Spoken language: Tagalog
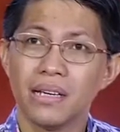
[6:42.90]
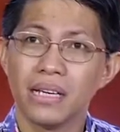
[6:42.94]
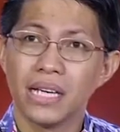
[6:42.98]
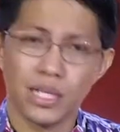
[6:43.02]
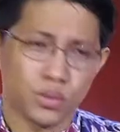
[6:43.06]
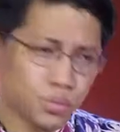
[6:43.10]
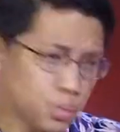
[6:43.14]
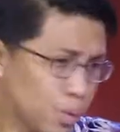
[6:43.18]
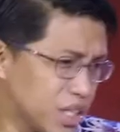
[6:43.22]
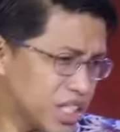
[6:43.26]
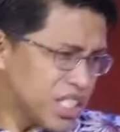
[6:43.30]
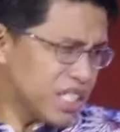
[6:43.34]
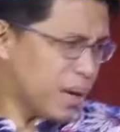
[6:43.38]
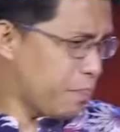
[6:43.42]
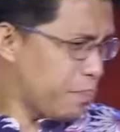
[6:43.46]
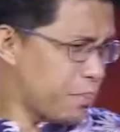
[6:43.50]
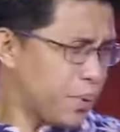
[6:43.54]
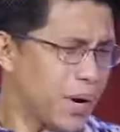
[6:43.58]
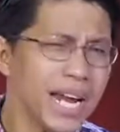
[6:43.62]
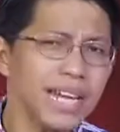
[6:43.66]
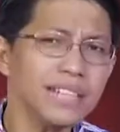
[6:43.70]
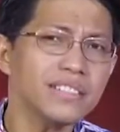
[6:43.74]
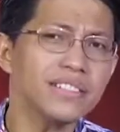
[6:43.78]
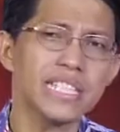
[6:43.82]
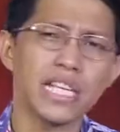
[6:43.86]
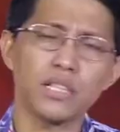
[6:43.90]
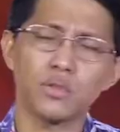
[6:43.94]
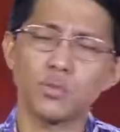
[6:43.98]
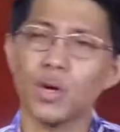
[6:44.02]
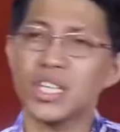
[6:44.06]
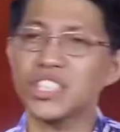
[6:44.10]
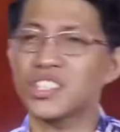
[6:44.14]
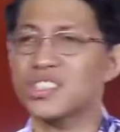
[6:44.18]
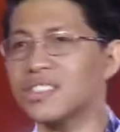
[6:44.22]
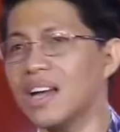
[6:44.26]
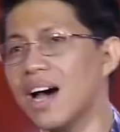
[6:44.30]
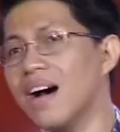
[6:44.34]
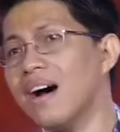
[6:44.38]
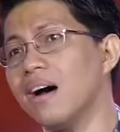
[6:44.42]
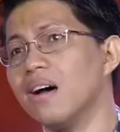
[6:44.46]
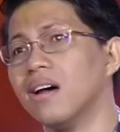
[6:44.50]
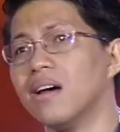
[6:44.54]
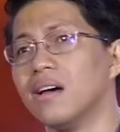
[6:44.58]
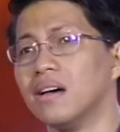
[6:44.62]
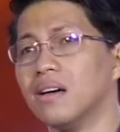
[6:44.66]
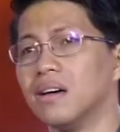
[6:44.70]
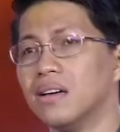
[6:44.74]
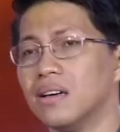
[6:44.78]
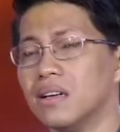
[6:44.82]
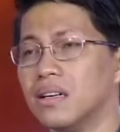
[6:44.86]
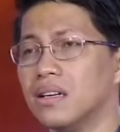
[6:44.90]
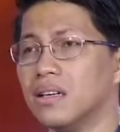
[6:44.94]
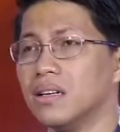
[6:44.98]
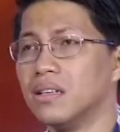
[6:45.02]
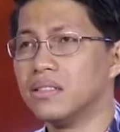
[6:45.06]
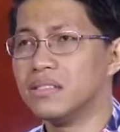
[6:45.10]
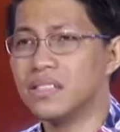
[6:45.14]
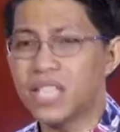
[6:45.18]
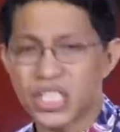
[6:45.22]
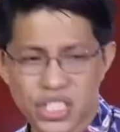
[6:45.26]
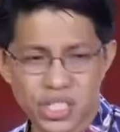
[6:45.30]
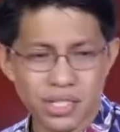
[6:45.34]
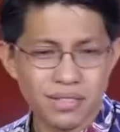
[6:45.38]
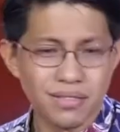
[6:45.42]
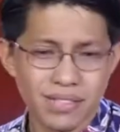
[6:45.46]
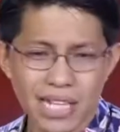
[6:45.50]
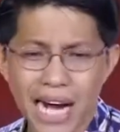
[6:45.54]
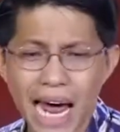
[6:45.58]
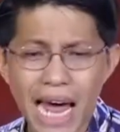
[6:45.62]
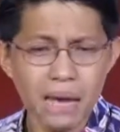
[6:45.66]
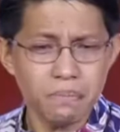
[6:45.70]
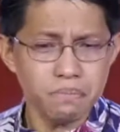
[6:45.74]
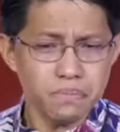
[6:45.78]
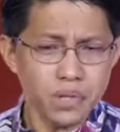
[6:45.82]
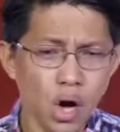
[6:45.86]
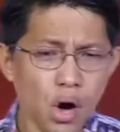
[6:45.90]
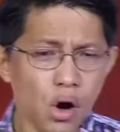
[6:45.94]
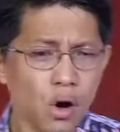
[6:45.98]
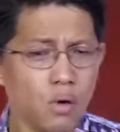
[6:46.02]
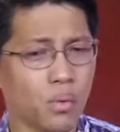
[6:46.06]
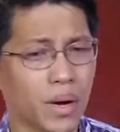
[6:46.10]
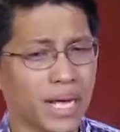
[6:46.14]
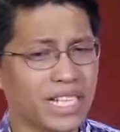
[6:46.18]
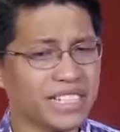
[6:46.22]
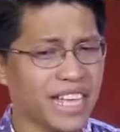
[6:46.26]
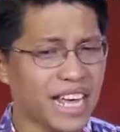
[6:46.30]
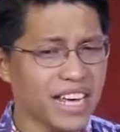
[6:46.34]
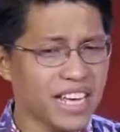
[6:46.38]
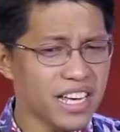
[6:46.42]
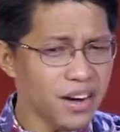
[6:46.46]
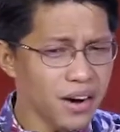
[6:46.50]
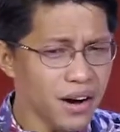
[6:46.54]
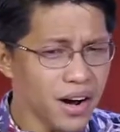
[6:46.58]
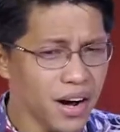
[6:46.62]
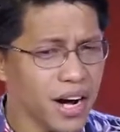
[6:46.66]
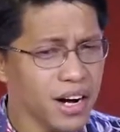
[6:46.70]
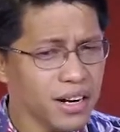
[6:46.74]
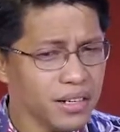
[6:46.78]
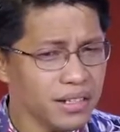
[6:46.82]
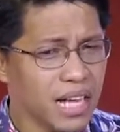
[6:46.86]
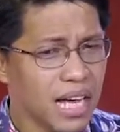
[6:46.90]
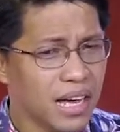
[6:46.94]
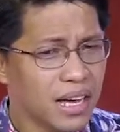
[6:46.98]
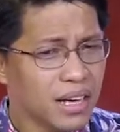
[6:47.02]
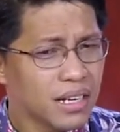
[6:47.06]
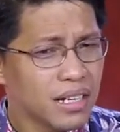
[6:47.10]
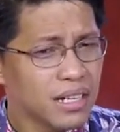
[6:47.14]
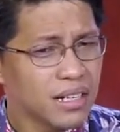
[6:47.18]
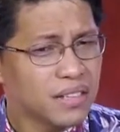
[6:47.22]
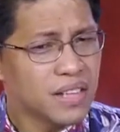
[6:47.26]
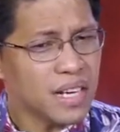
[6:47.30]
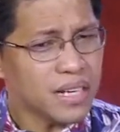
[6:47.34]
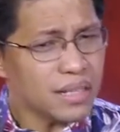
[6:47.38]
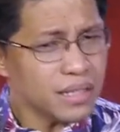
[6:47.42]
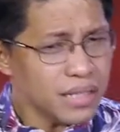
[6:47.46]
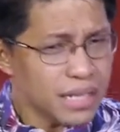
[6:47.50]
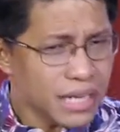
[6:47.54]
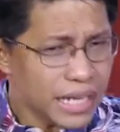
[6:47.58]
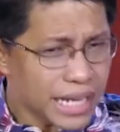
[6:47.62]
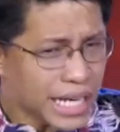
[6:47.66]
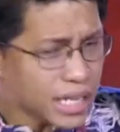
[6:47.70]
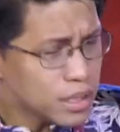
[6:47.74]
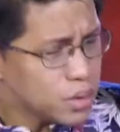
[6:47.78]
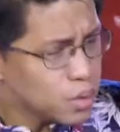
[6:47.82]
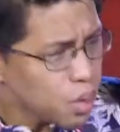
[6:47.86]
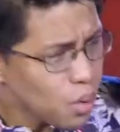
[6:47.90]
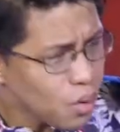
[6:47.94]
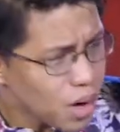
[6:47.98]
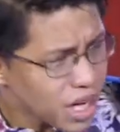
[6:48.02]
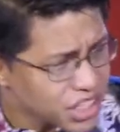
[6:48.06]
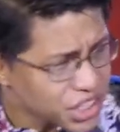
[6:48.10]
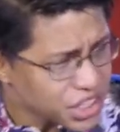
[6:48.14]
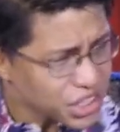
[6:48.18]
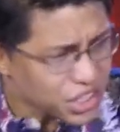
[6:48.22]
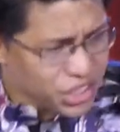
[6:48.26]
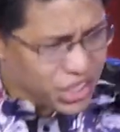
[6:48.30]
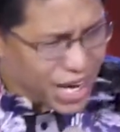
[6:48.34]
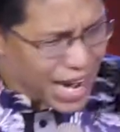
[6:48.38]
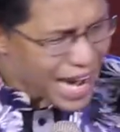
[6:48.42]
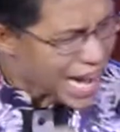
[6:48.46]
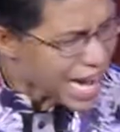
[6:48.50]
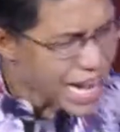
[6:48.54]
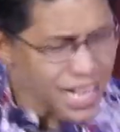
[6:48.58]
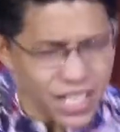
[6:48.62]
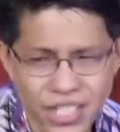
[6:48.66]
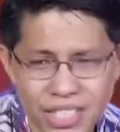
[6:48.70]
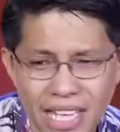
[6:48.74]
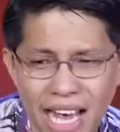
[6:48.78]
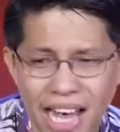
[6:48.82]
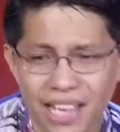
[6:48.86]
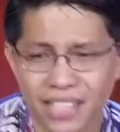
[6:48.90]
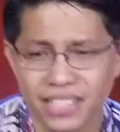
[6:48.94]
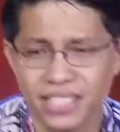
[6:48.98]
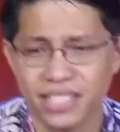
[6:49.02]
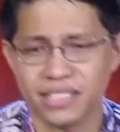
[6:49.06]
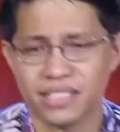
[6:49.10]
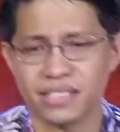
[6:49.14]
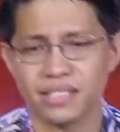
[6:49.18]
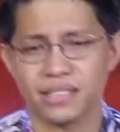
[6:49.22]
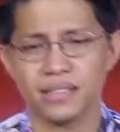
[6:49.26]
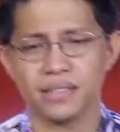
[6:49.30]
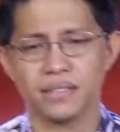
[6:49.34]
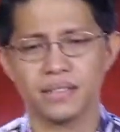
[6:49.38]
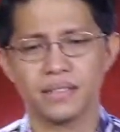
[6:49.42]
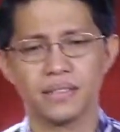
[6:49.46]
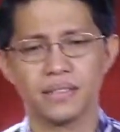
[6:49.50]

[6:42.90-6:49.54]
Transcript: it was the priest, it was the, the scribe. No, when they heard that it was Jesus,